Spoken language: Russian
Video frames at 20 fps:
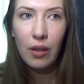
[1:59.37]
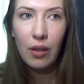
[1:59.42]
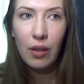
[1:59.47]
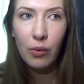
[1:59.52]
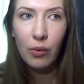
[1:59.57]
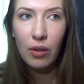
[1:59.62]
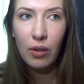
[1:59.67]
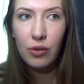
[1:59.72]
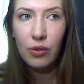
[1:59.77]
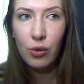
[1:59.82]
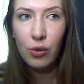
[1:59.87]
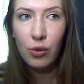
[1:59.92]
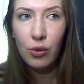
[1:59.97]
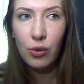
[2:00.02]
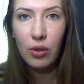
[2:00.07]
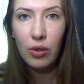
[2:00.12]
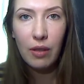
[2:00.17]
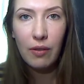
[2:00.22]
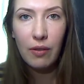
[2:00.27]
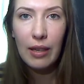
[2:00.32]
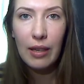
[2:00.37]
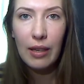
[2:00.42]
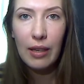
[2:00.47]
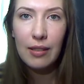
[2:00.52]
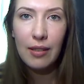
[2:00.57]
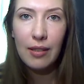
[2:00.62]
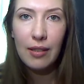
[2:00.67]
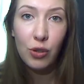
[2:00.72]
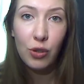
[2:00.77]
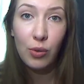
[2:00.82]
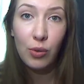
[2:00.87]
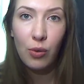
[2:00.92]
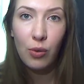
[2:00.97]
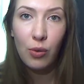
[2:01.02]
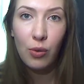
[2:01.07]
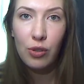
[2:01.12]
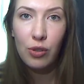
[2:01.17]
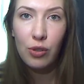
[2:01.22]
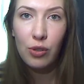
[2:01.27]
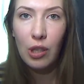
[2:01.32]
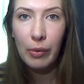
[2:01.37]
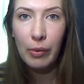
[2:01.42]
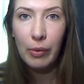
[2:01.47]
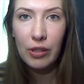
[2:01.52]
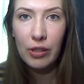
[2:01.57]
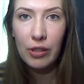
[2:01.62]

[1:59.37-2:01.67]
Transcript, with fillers: оно чуть-чуть нагревается, наношу на кончики, под